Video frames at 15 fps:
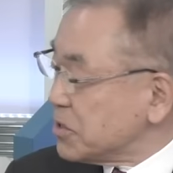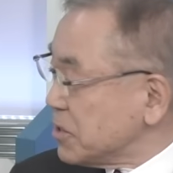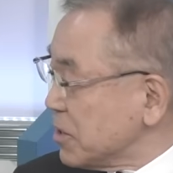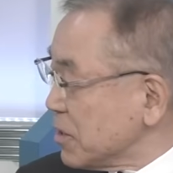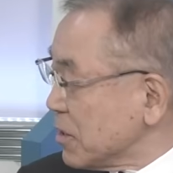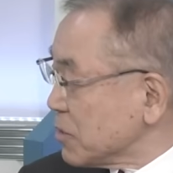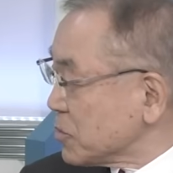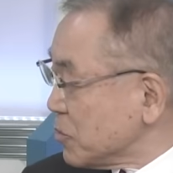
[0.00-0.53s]

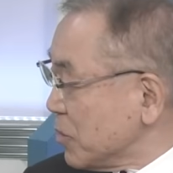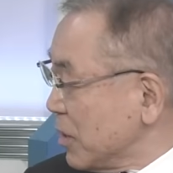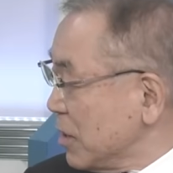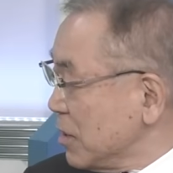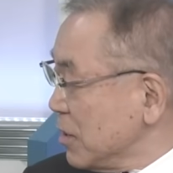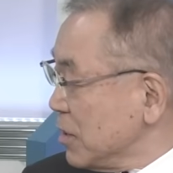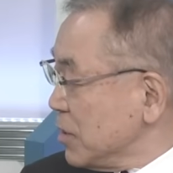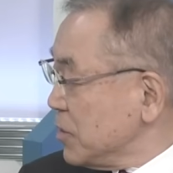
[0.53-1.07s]
政学とは
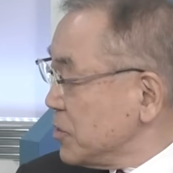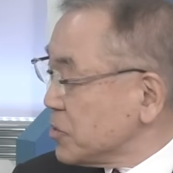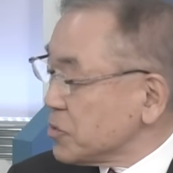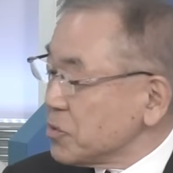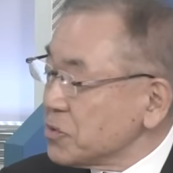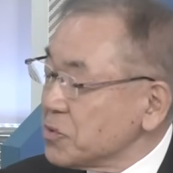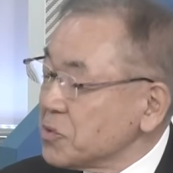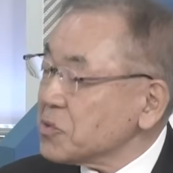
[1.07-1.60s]
非
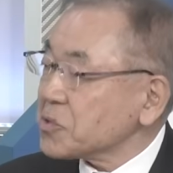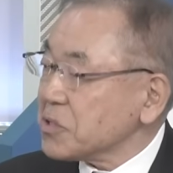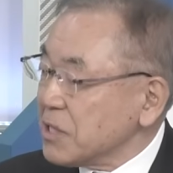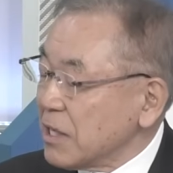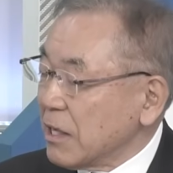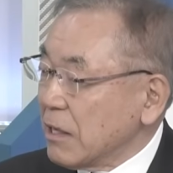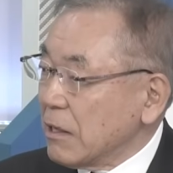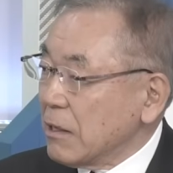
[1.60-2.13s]
常に大き
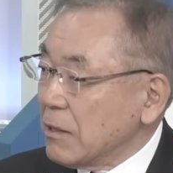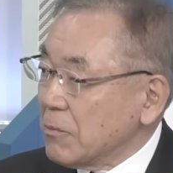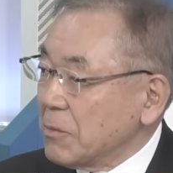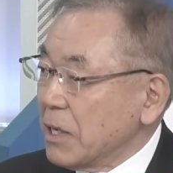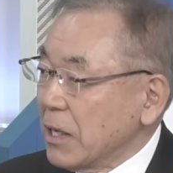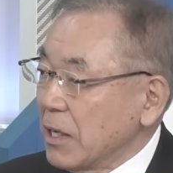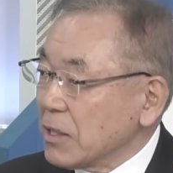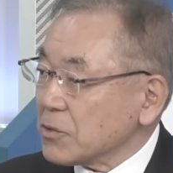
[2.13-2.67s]
な、
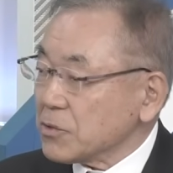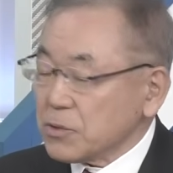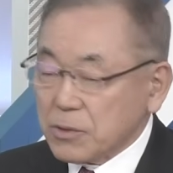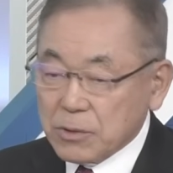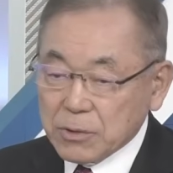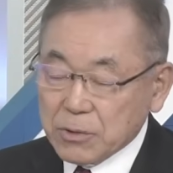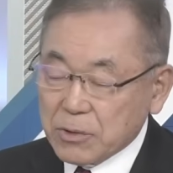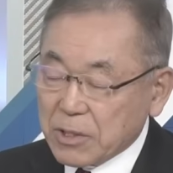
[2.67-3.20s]
まあ、
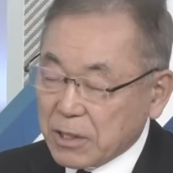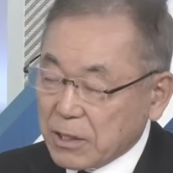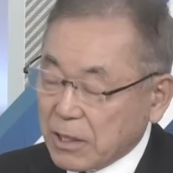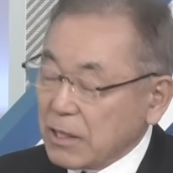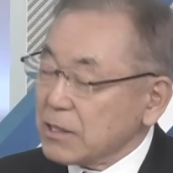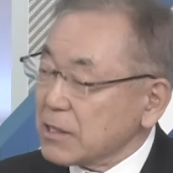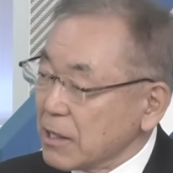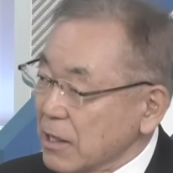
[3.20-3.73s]

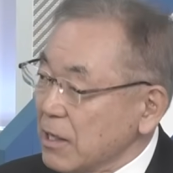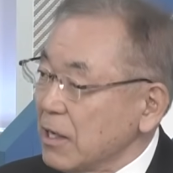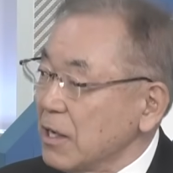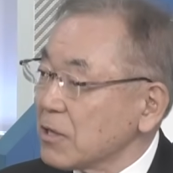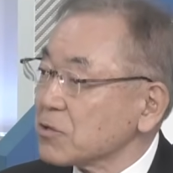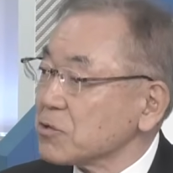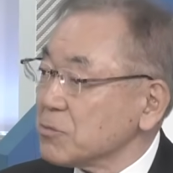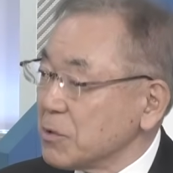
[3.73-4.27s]
関連が
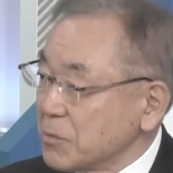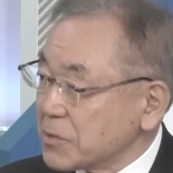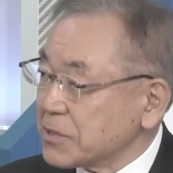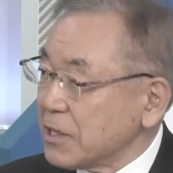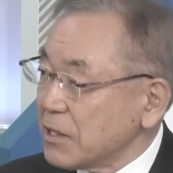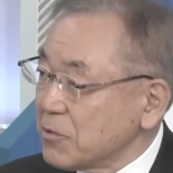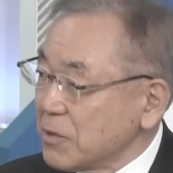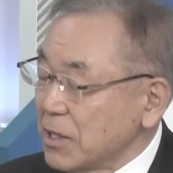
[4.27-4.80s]
あると思います。
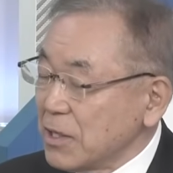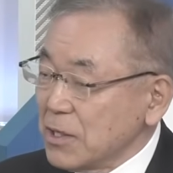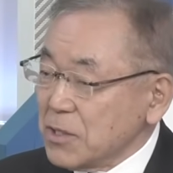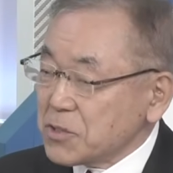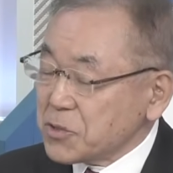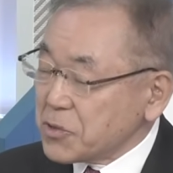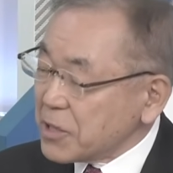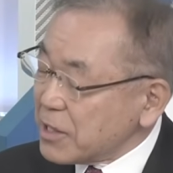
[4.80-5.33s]
うん、あるいは
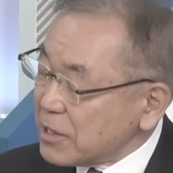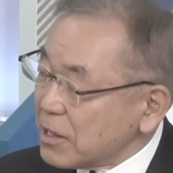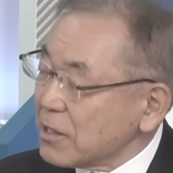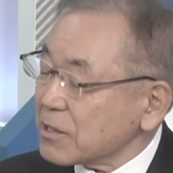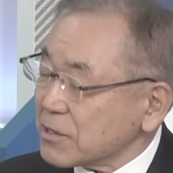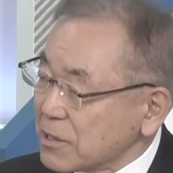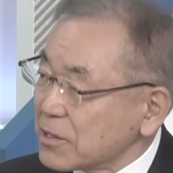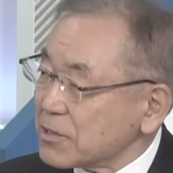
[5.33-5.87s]
それがな
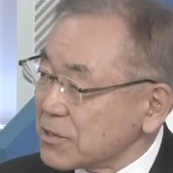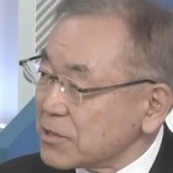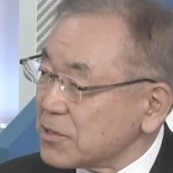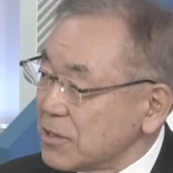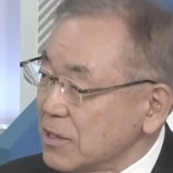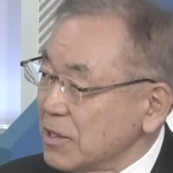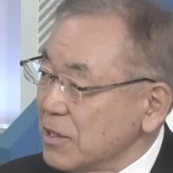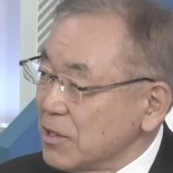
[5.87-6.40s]
かったらです
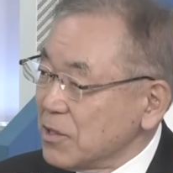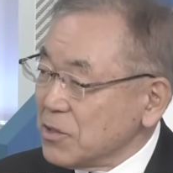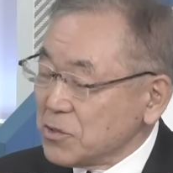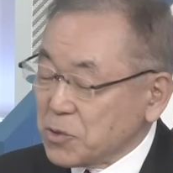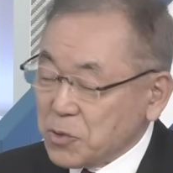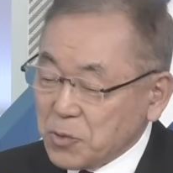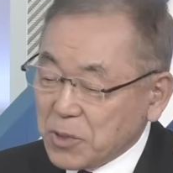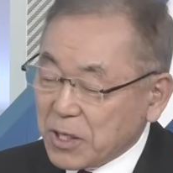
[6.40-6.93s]
ね、日
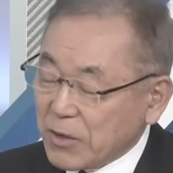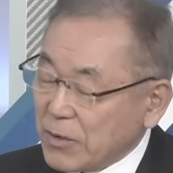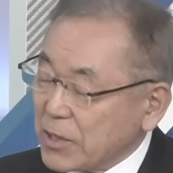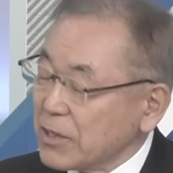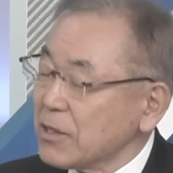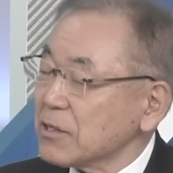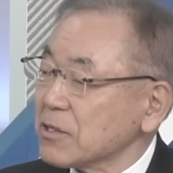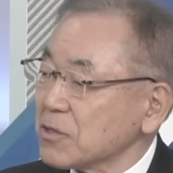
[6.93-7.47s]
本は変われ
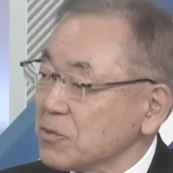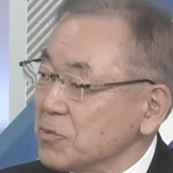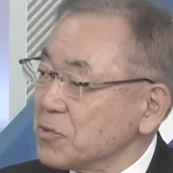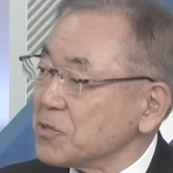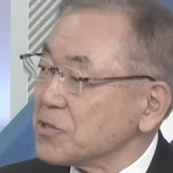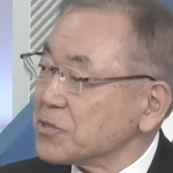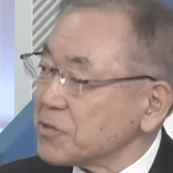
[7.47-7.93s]
なかったと思うんで